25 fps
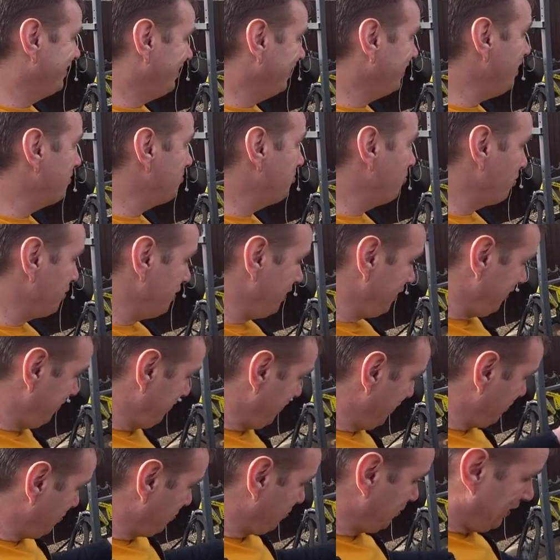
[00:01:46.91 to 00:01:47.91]
Тогда бортики
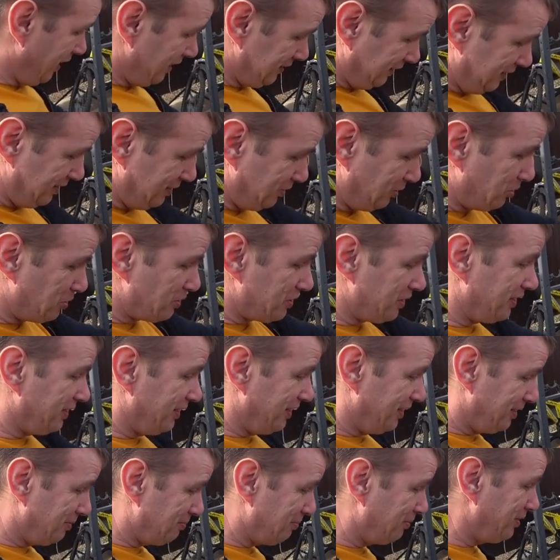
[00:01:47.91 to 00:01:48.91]
вокруг нас из досок
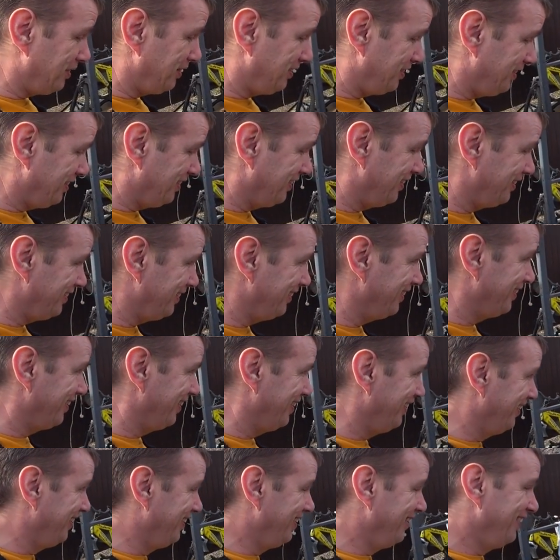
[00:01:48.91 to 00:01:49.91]
надо будет делать, Ира.
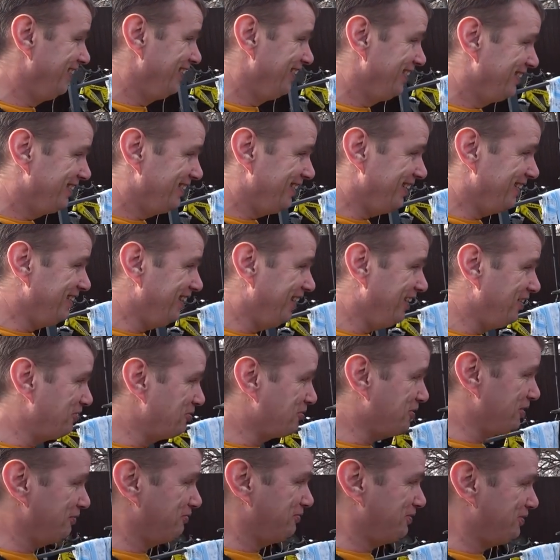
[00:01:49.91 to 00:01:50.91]
Тогда
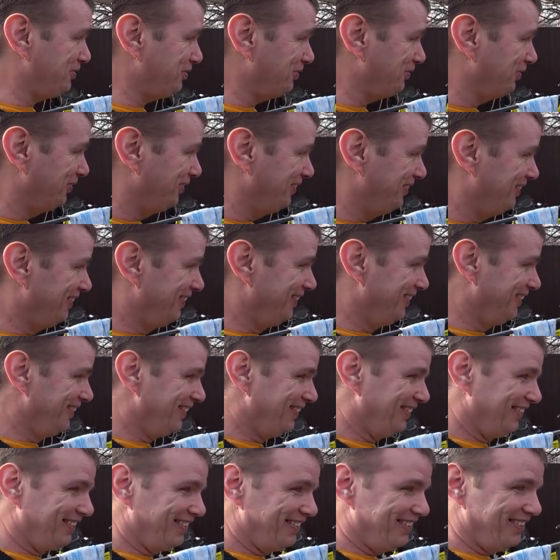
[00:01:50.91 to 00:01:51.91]
уже все.
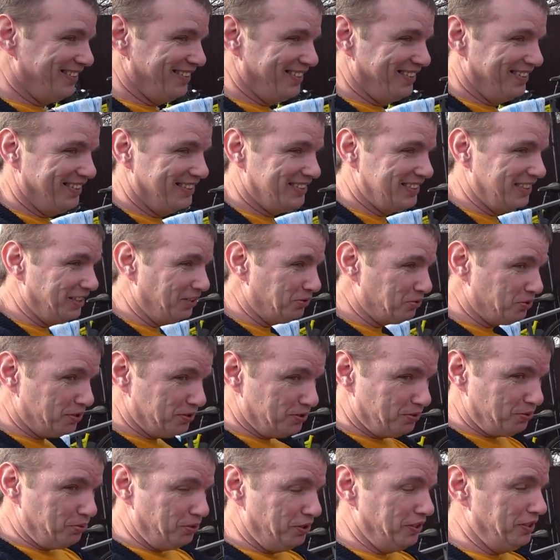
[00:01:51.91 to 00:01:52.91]
Тогда уже
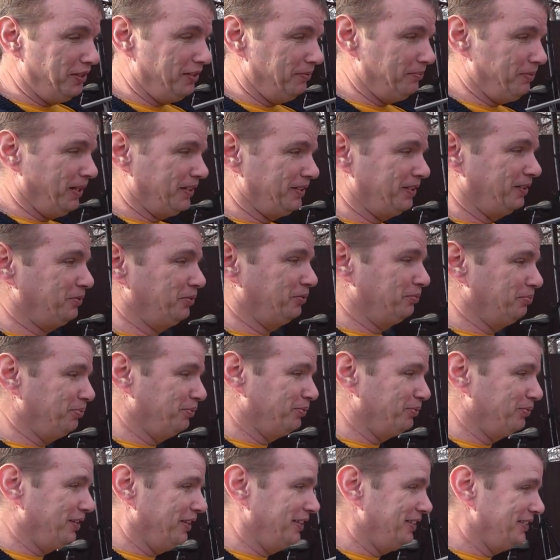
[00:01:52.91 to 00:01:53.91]
другие ребята тут
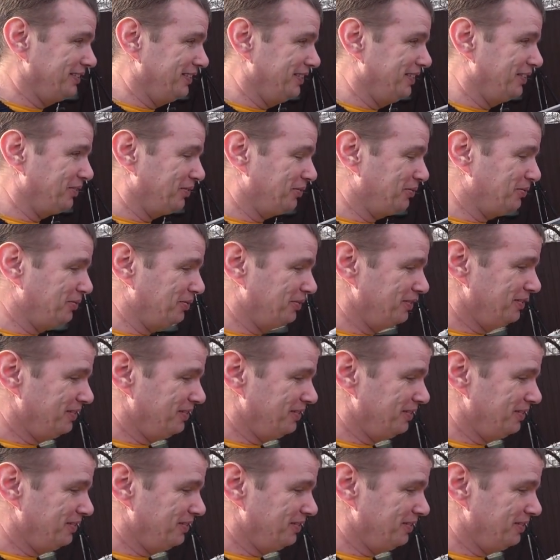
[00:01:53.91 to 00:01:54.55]
будут, я не знаю кто.